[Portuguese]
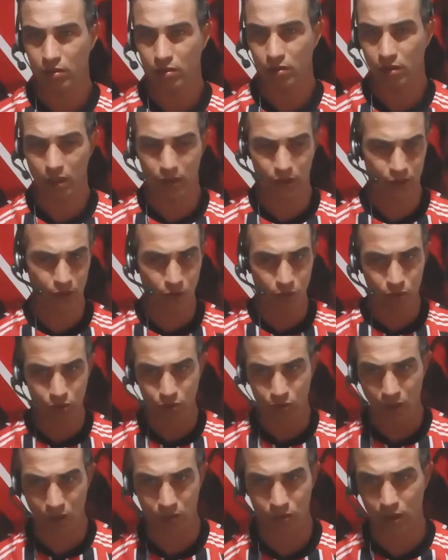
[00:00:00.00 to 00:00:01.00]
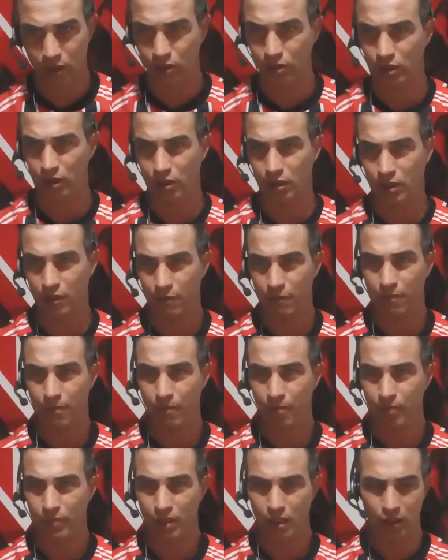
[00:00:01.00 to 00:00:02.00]
né? São uns fralda cheia.
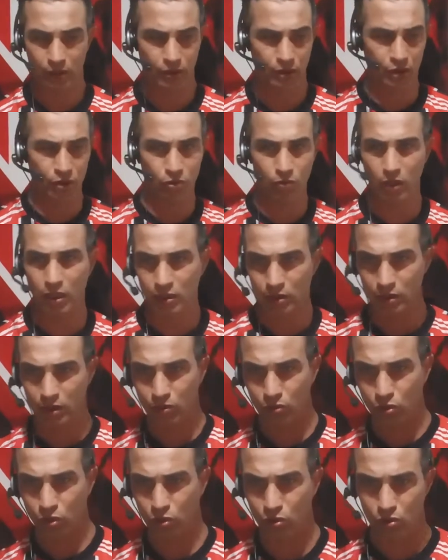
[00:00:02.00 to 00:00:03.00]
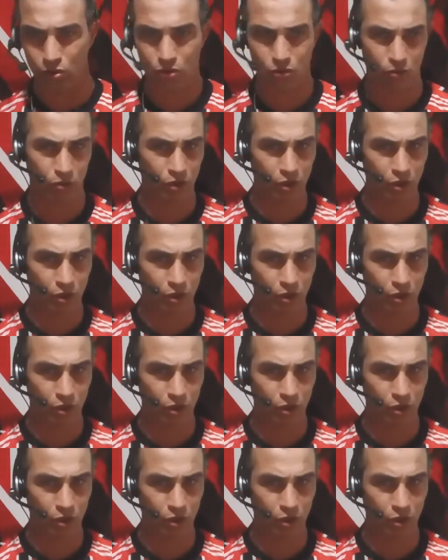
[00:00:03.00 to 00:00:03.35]
A situação do jogo,